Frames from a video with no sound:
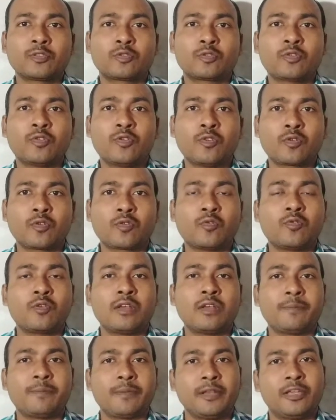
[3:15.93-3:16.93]
तो
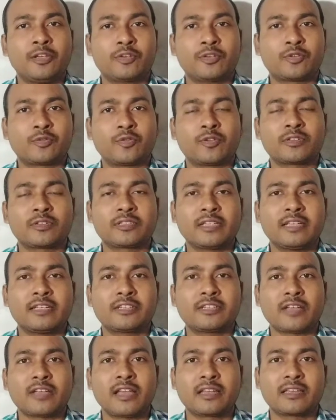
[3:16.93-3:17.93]
गूगल प्ले स्टोर से
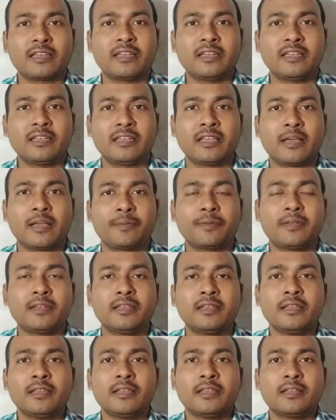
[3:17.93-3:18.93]
इंस्टॉल करें या
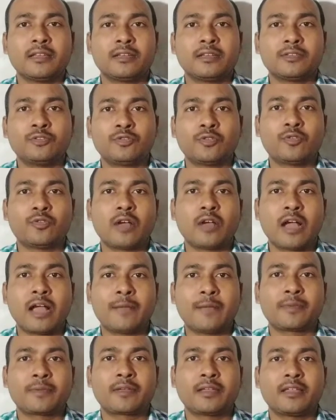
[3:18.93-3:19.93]
फिर जो
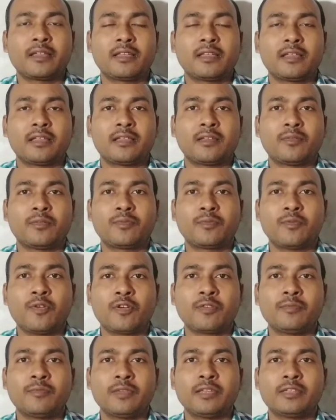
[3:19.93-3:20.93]
आपके
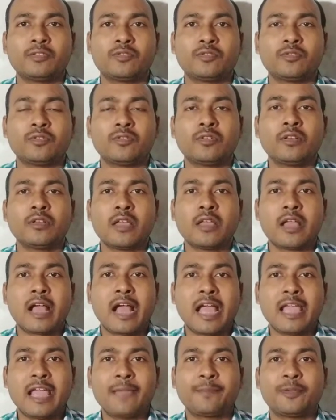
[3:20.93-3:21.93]
फ़ोन में जो
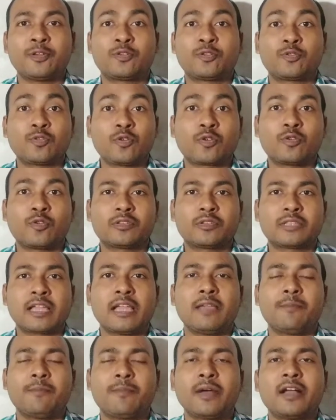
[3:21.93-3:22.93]
ऐप स्टोर होता
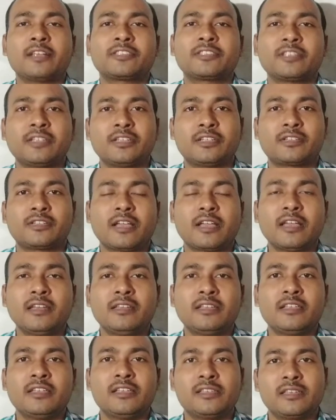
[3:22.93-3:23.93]
है वहाँ से
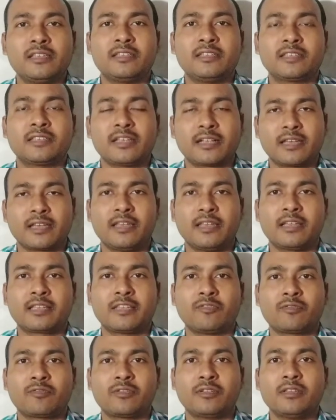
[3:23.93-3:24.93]
इंस्टॉल ईजिली से करें
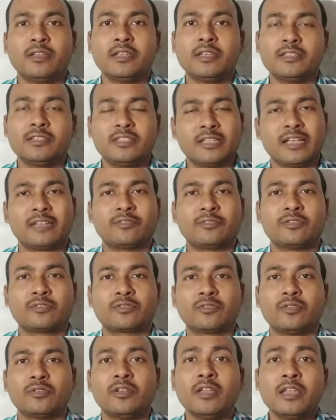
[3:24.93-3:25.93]
क्योंकि जी हाँ
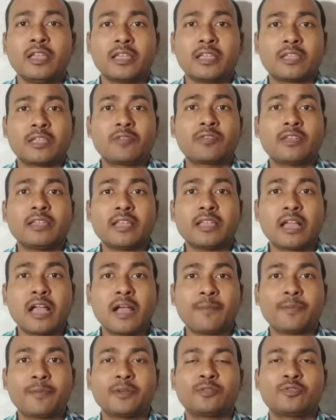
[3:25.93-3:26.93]
दोस्तों क्योंकि
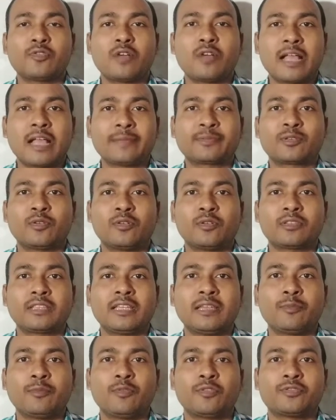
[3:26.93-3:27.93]
यहाँ पर जो ऐप्स होते
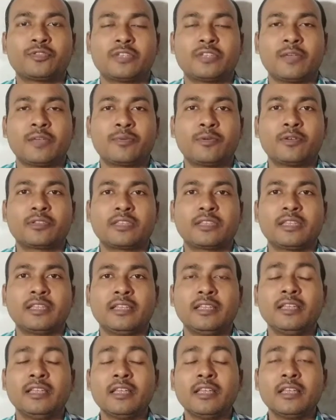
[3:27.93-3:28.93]
हैं वो सेफ़ होते
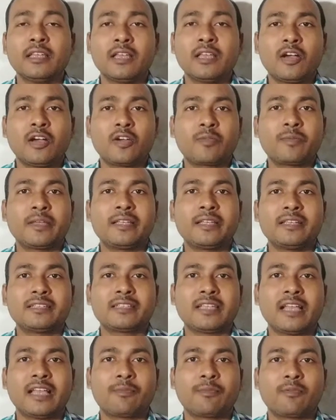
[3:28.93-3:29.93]
हैं और वहीं
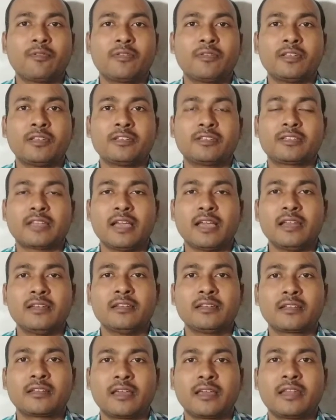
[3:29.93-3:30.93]
से आप लोग इंस्टॉल
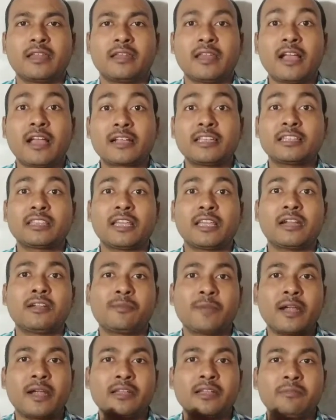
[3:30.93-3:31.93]
करें ना कि थर्ड
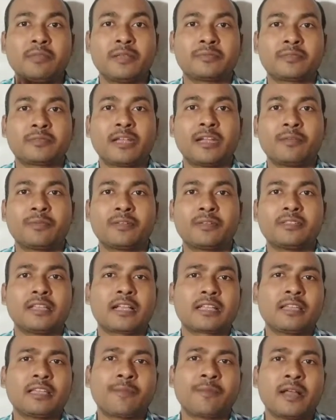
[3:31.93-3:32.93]
पार्टी वेबसाइट पर
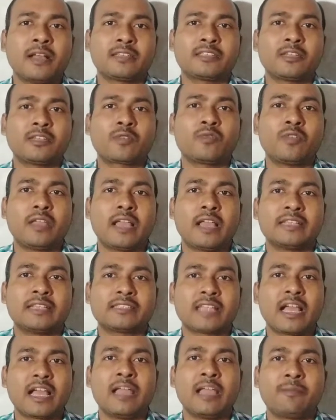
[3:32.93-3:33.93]
जाके वहाँ से कोई
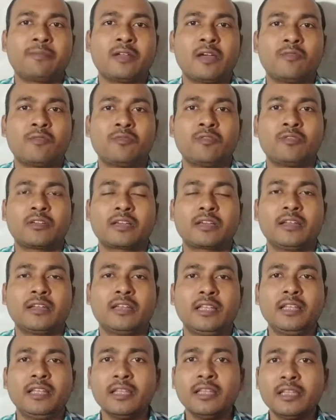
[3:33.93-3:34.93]
ऐसा ऐप डाउनलोड कर
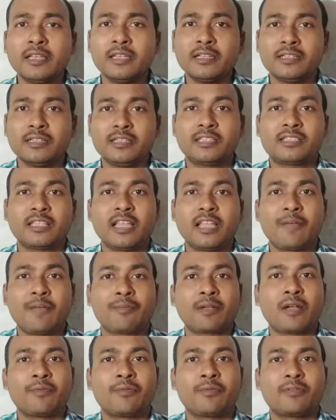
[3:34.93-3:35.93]
ले जिससे
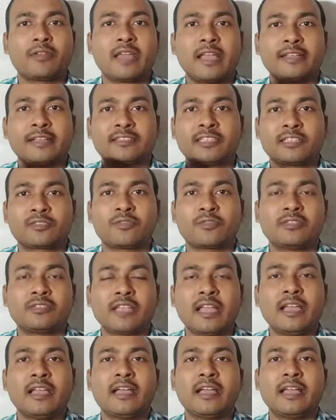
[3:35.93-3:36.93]
आपका फ़ोन एक्सेस हो
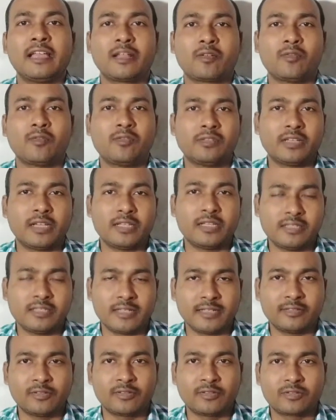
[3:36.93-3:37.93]
जाए हैक हो जाए जी
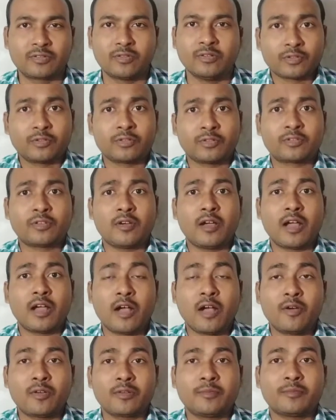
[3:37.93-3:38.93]
हाँ दोस्तों तो दोस्तों
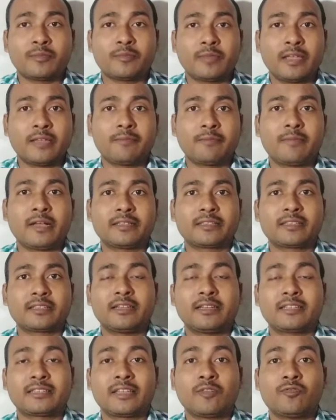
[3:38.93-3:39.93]
और मैं बात
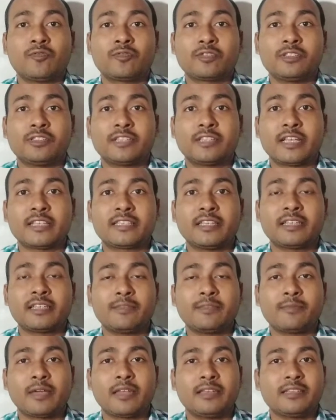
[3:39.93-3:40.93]
कर लेता हूँ कि जैसे
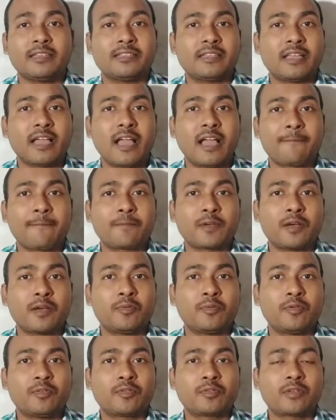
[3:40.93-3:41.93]
कि मान लीजिए आपका
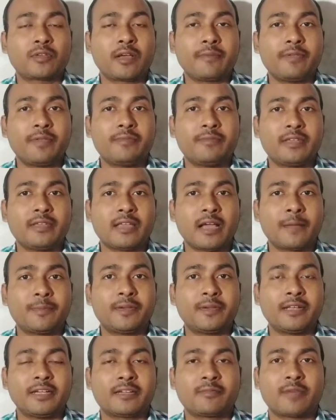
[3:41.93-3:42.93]
फ़ोन कभी भी
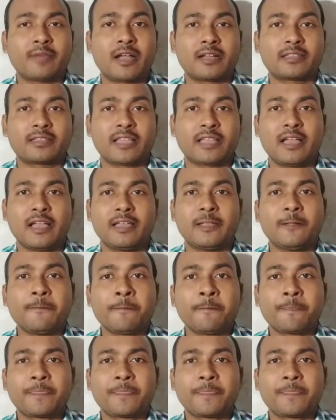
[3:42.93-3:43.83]
अपडेट मांगता है